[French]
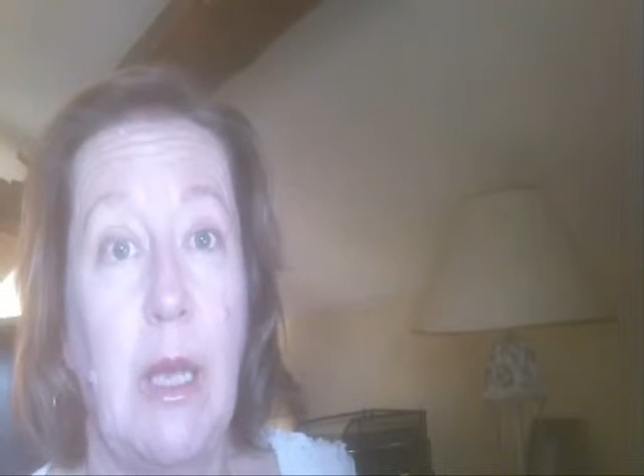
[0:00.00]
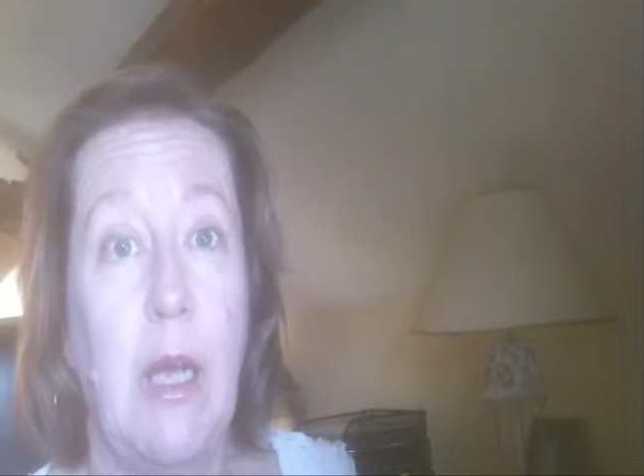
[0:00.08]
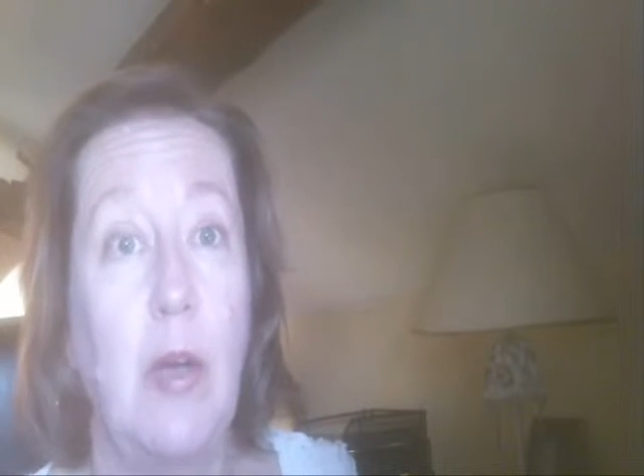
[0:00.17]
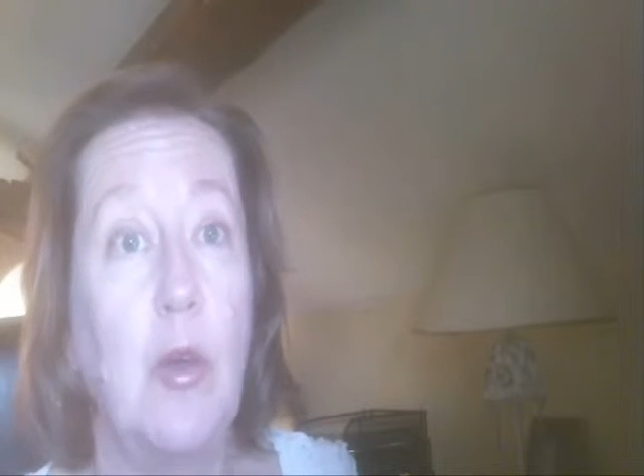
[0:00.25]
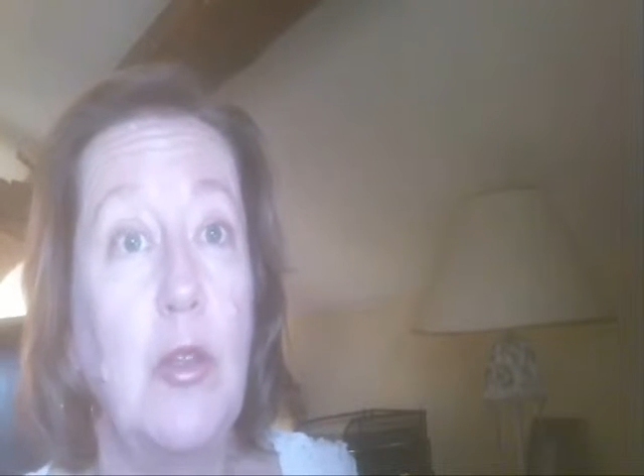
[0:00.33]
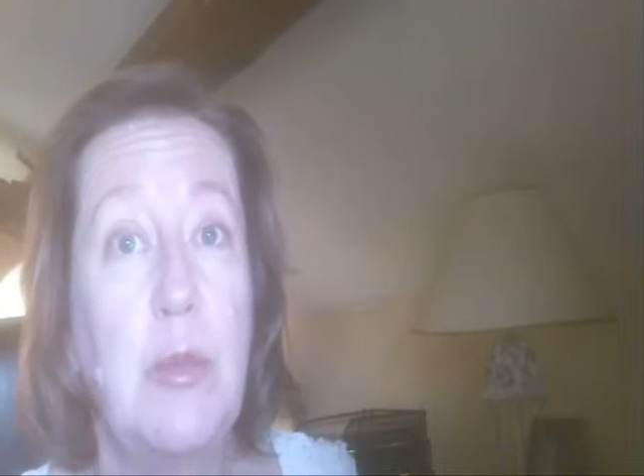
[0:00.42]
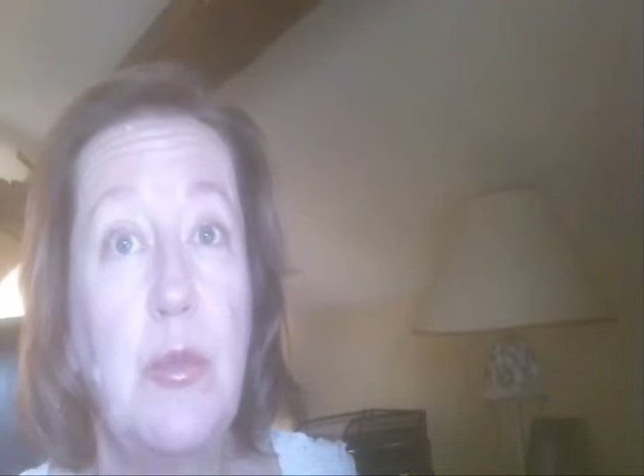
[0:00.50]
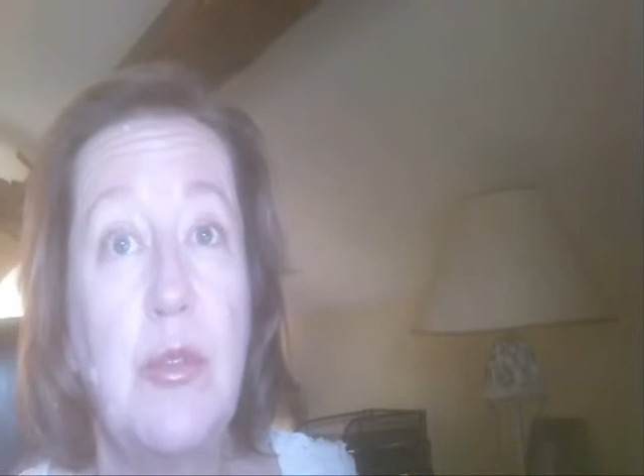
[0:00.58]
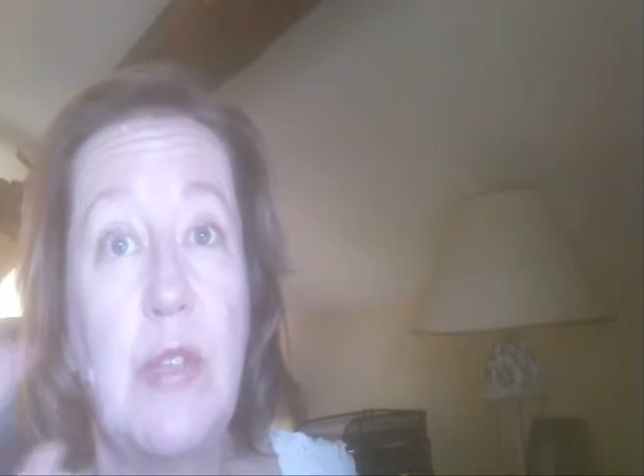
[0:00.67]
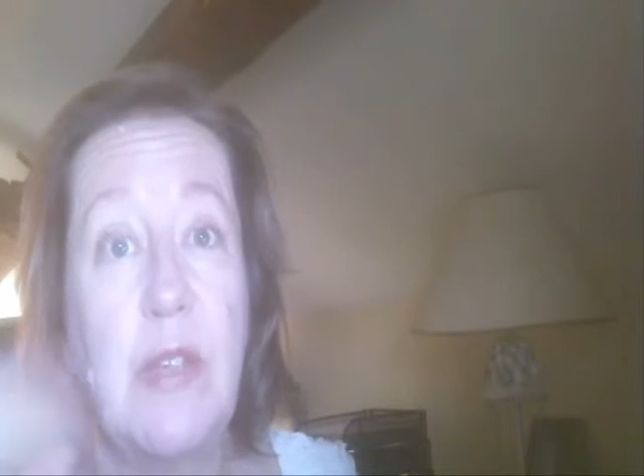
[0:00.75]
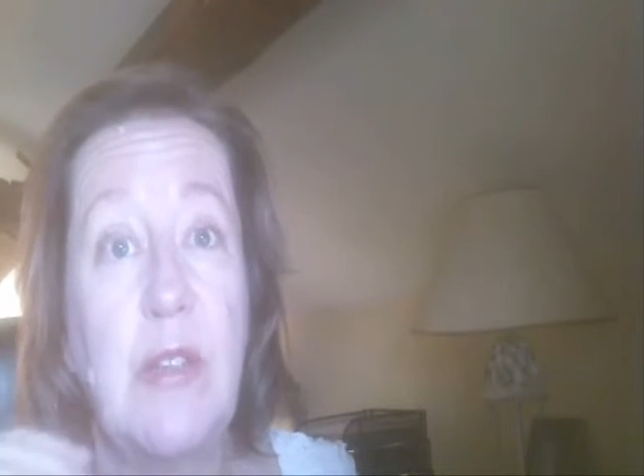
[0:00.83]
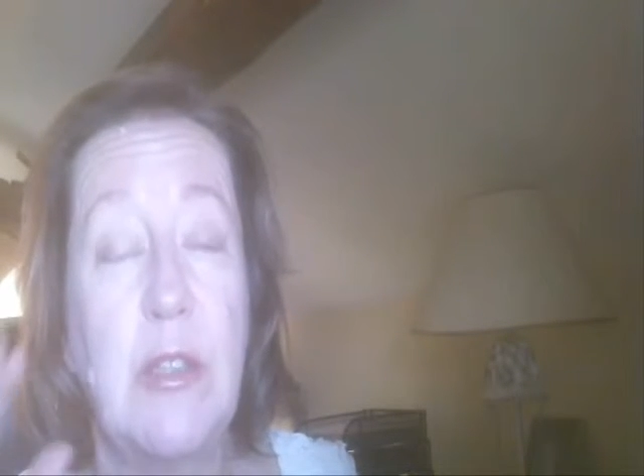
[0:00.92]
Alors au début,
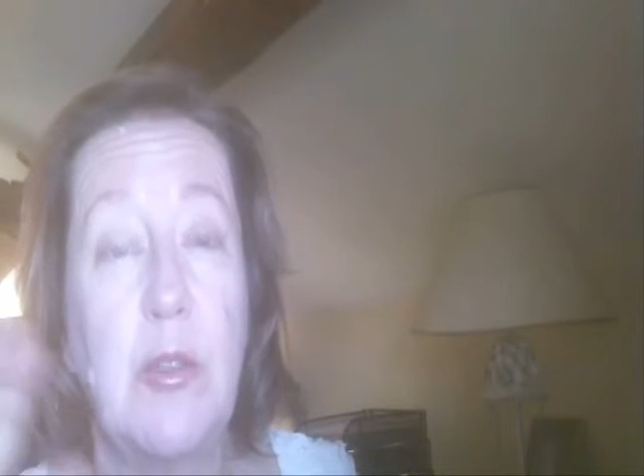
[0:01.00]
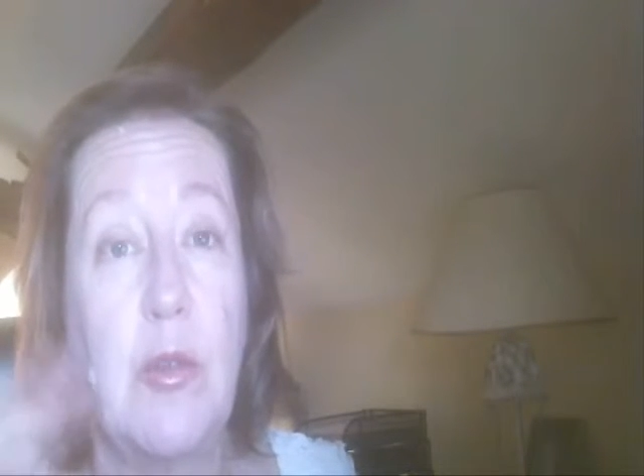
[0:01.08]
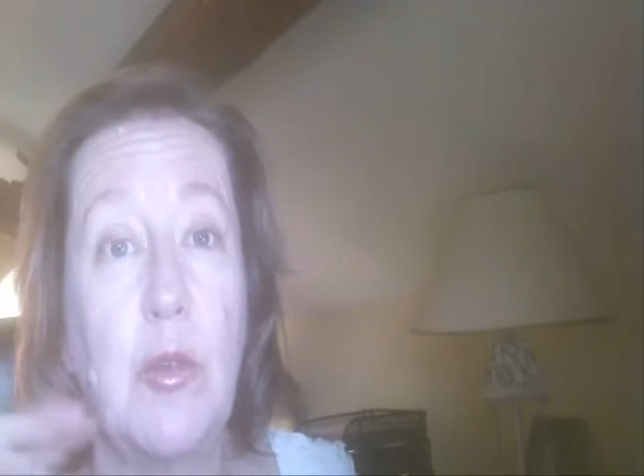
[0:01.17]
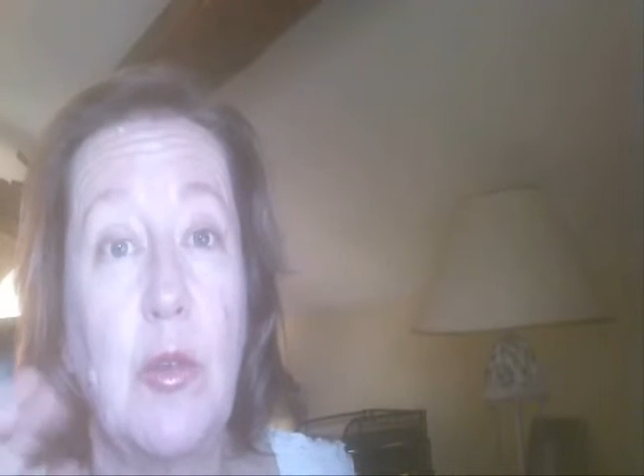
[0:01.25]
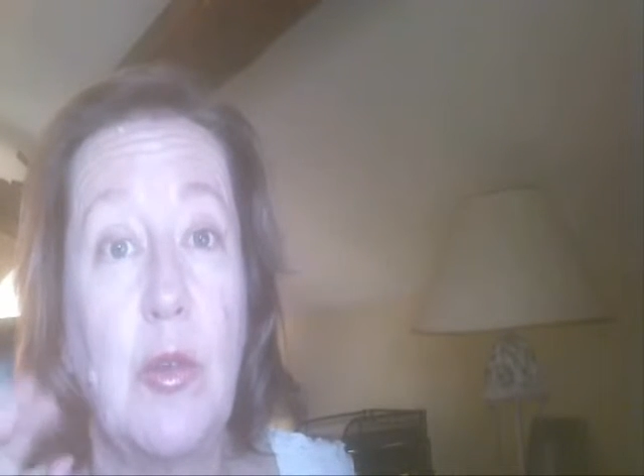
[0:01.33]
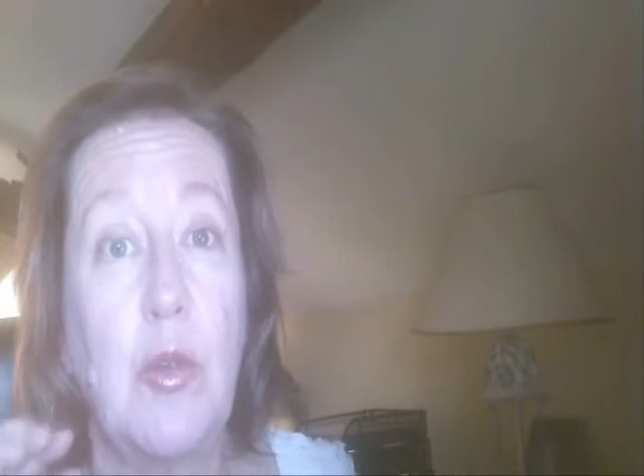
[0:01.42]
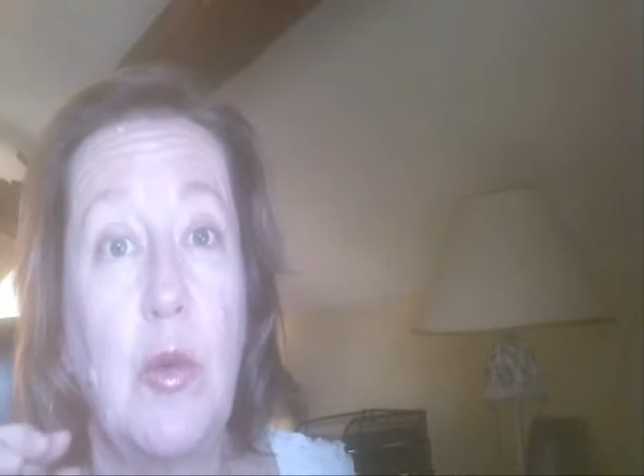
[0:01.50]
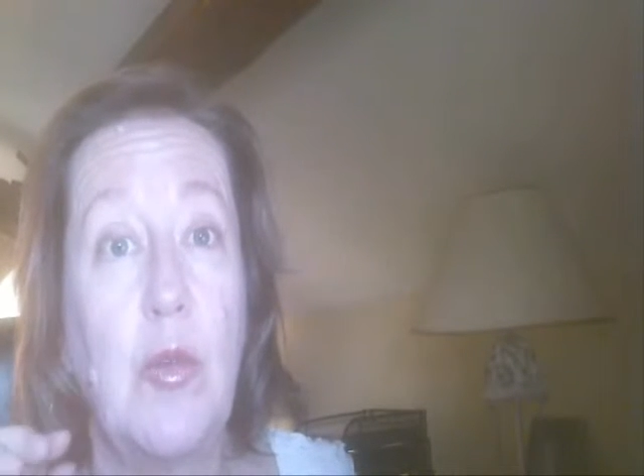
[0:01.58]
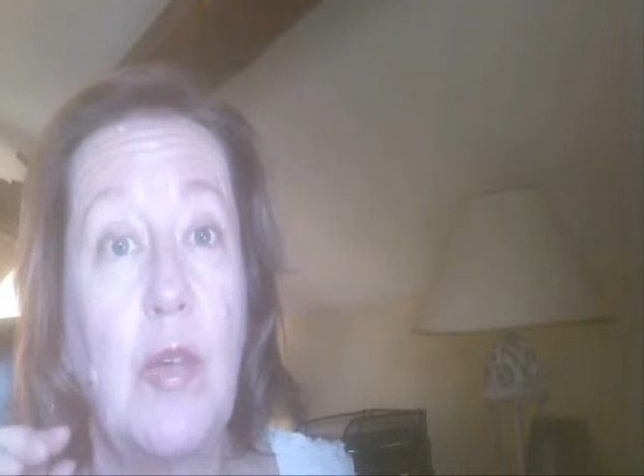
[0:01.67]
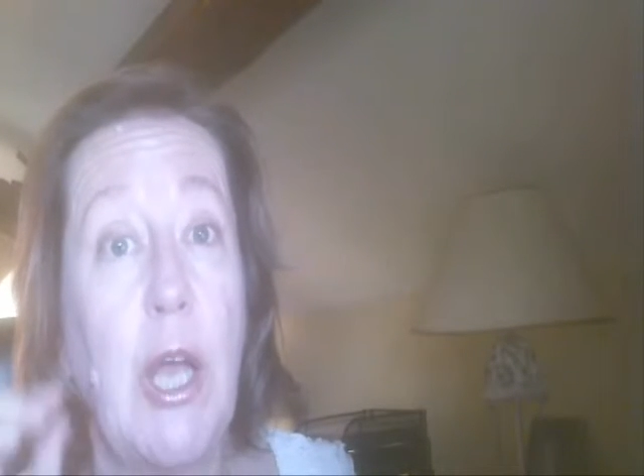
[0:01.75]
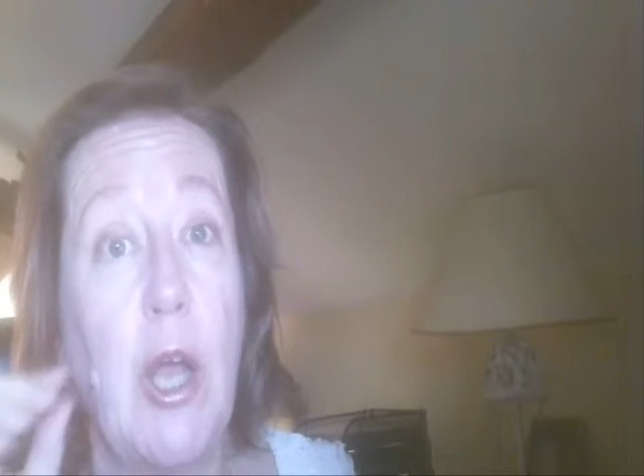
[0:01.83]
vous avez trouvé